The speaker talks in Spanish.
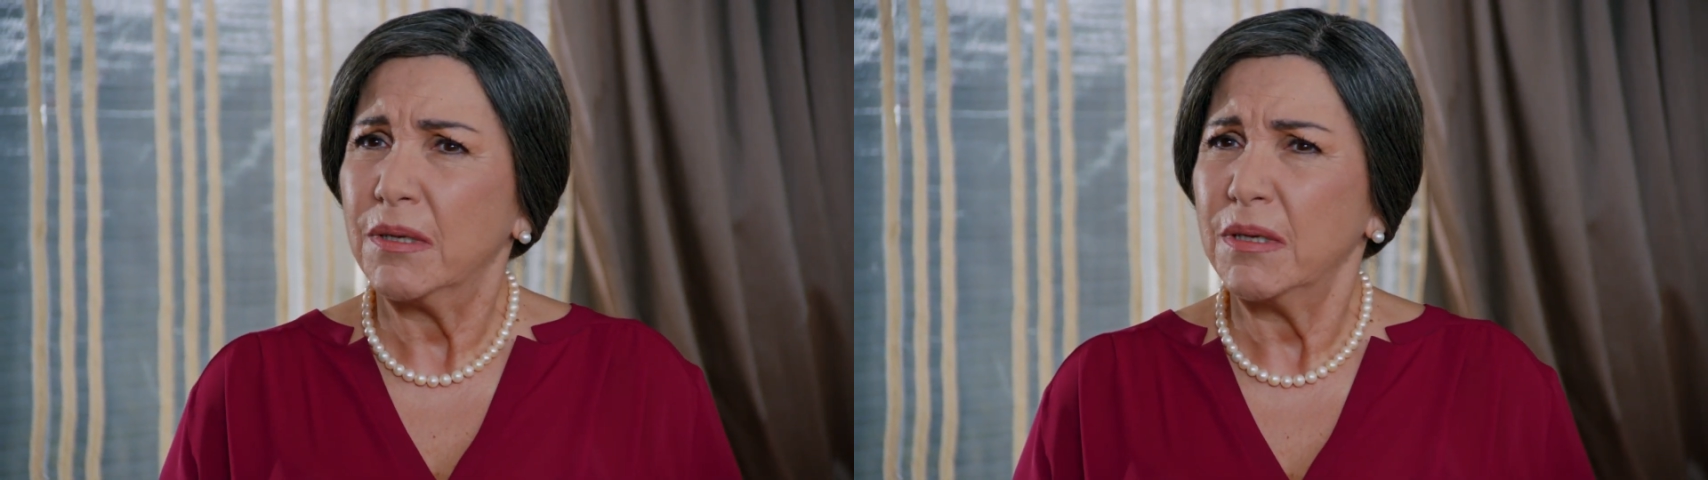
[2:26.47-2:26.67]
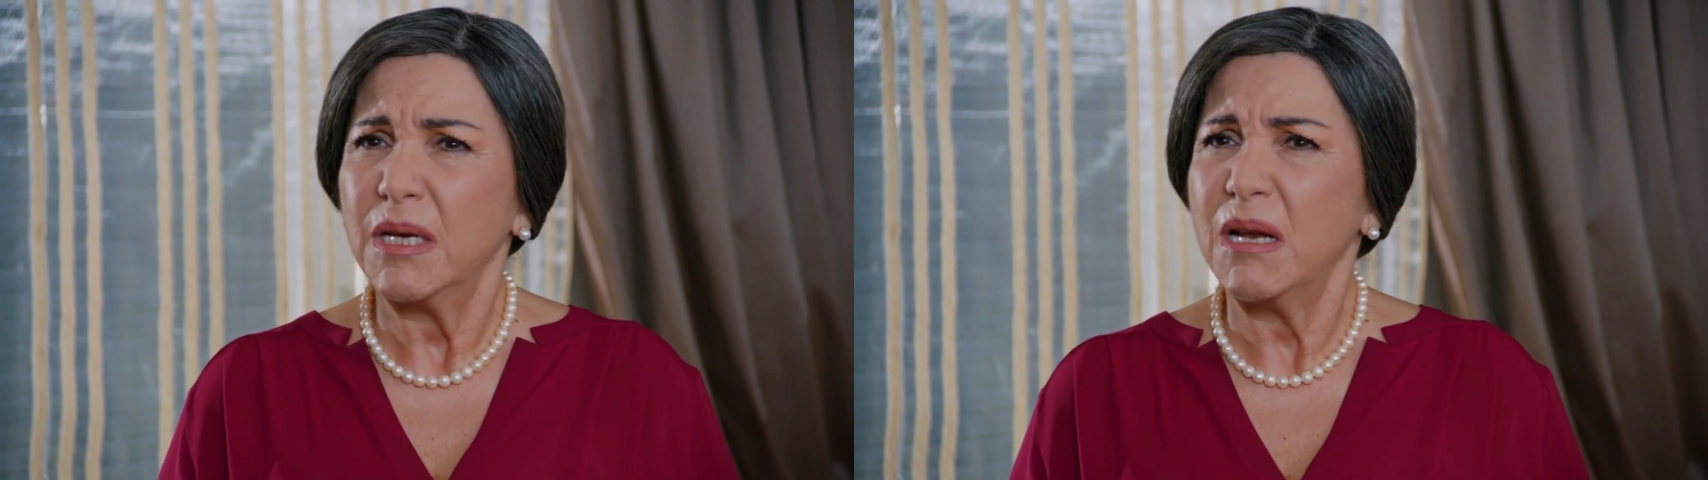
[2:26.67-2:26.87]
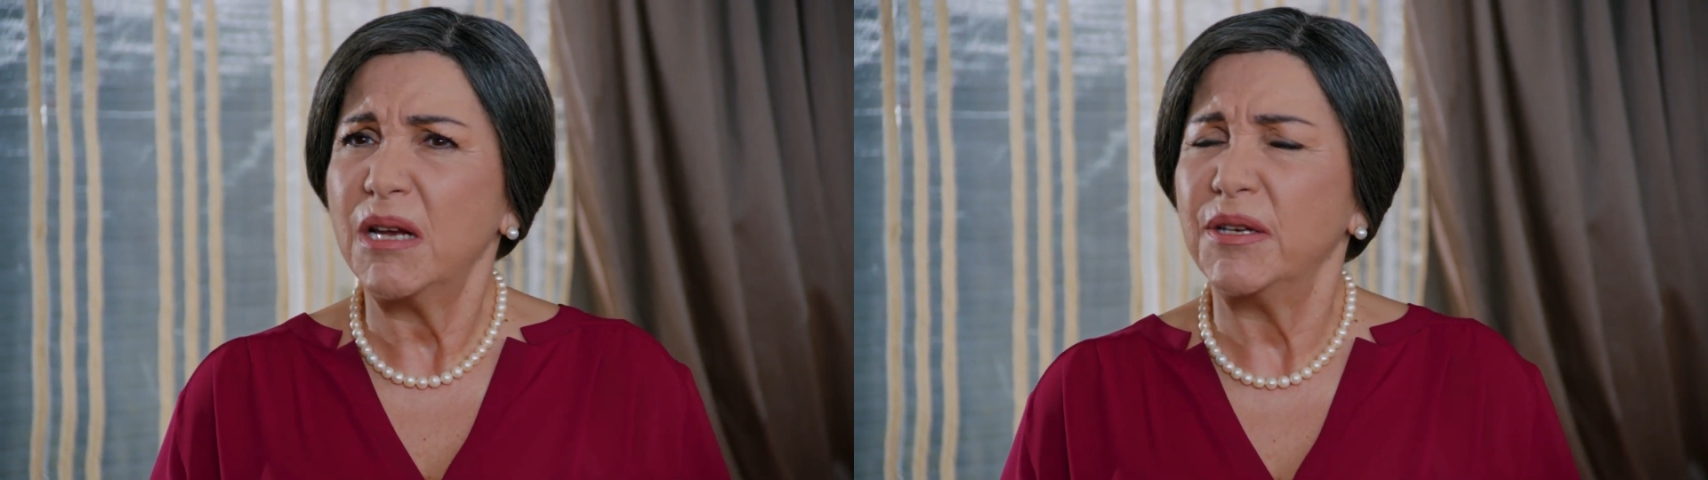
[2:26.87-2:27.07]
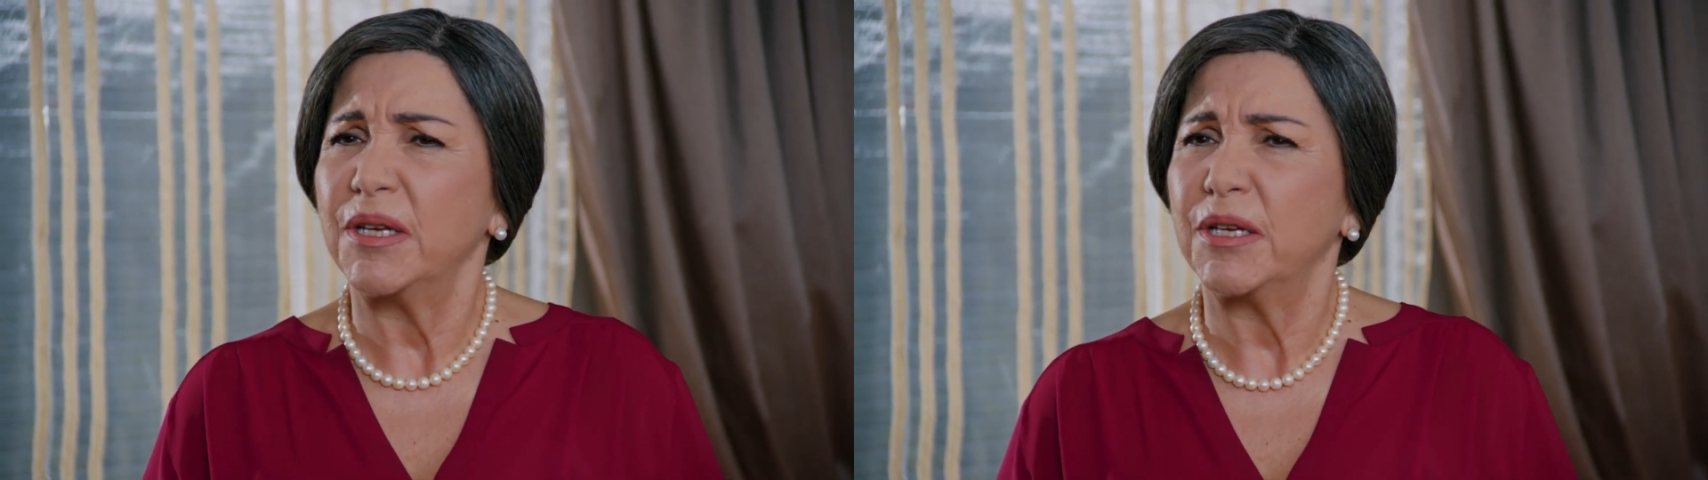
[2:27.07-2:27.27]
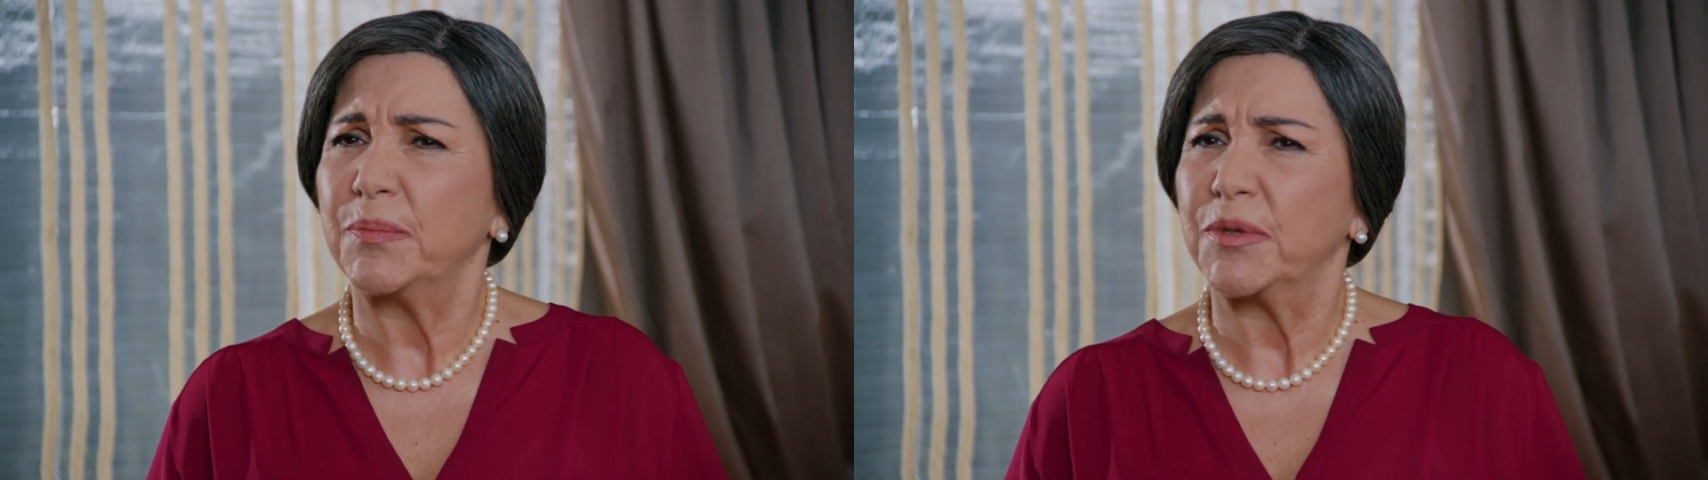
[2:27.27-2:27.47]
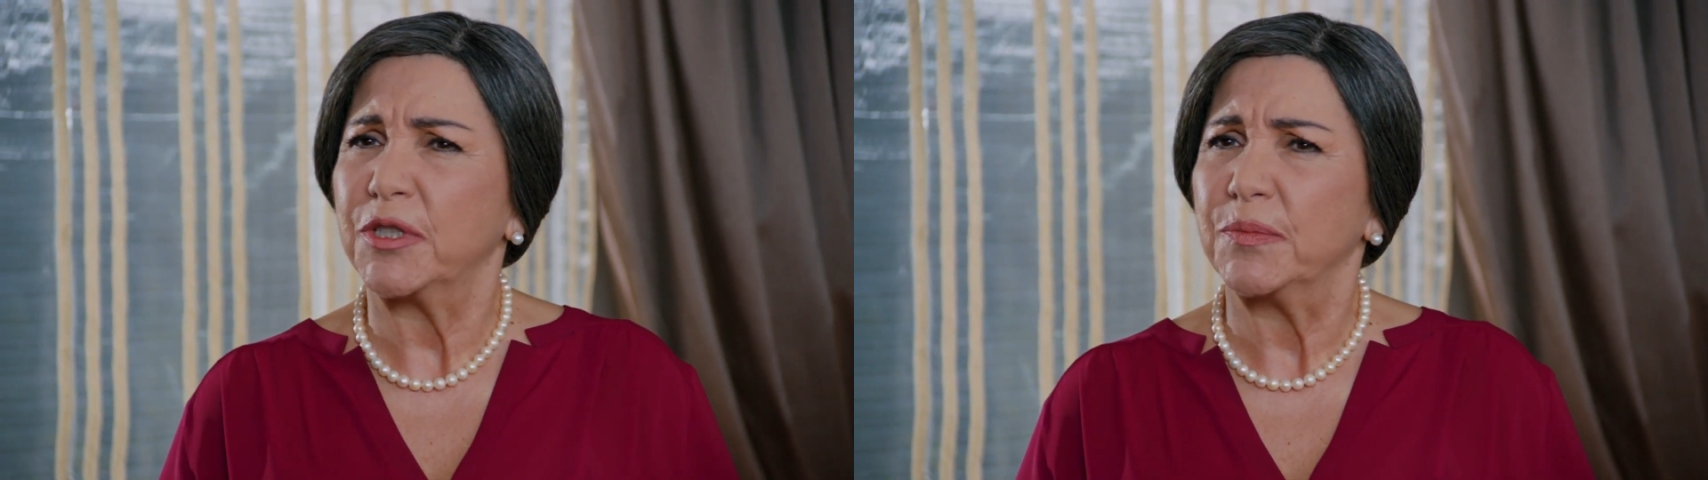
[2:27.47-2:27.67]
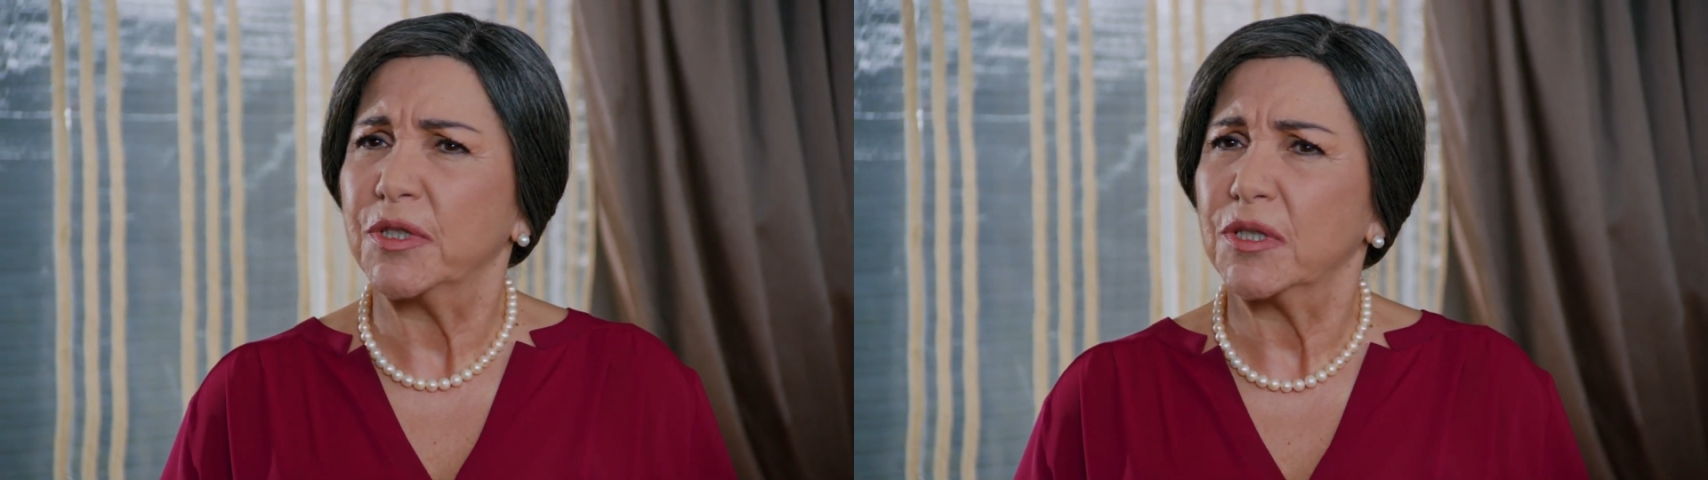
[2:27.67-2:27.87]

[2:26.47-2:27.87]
¿comiste o bebiste